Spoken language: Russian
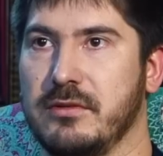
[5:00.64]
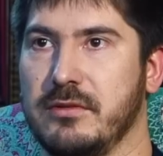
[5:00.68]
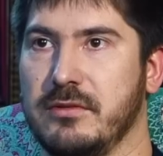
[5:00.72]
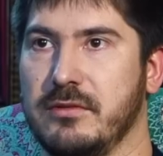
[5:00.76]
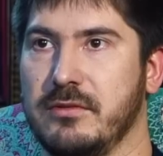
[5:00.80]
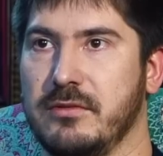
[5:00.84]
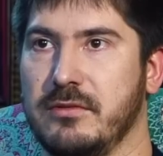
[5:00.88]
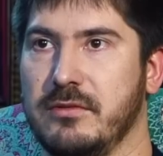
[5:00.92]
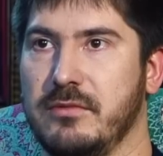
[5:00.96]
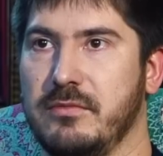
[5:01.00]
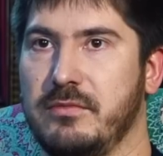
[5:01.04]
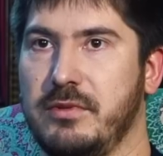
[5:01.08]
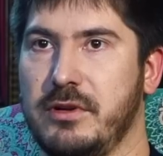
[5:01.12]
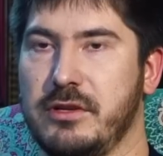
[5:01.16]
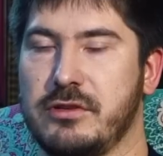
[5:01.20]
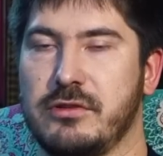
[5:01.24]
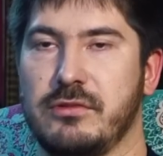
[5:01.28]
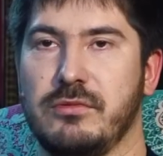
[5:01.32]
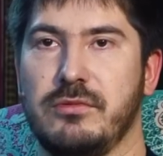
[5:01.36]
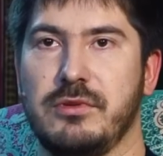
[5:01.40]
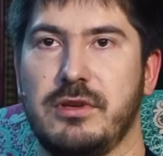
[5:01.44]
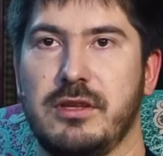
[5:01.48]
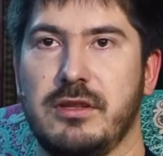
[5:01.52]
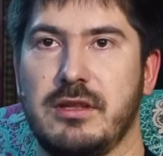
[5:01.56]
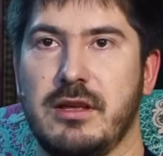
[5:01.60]
э,
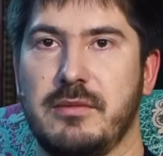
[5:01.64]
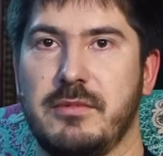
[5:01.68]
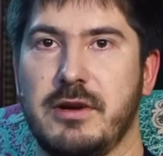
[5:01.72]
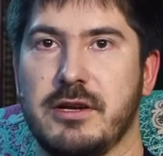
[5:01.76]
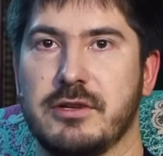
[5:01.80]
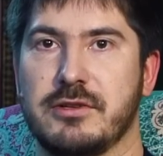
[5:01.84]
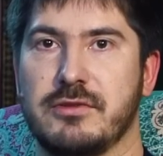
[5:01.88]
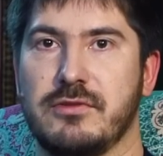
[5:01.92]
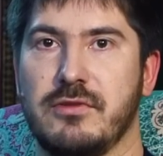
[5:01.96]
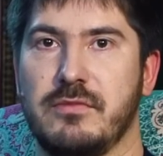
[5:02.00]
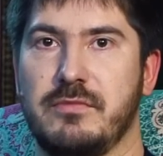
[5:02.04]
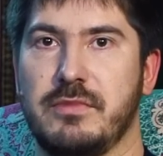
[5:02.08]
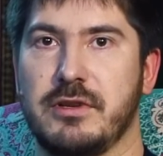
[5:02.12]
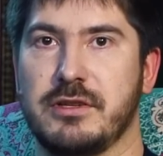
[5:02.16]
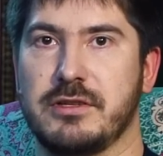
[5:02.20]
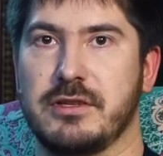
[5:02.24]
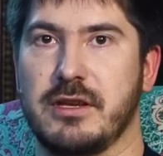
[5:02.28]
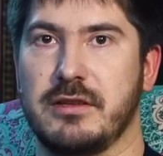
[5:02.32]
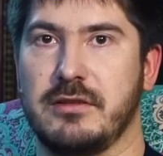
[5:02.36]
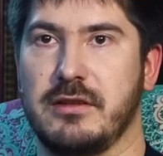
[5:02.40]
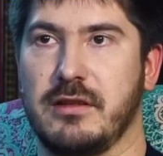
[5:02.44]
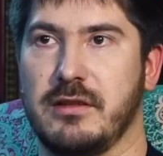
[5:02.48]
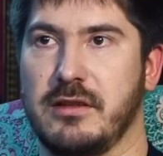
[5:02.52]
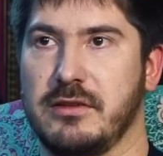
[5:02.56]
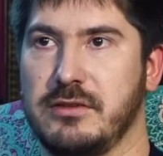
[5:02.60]
прислуги домашнего
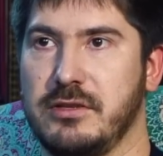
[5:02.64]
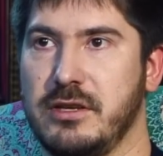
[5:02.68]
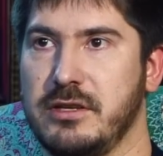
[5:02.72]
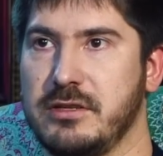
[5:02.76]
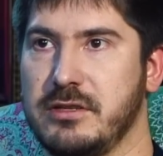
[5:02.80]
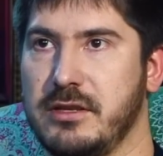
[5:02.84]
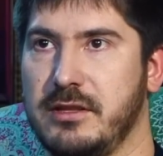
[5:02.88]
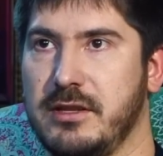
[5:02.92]
персонала. Здесь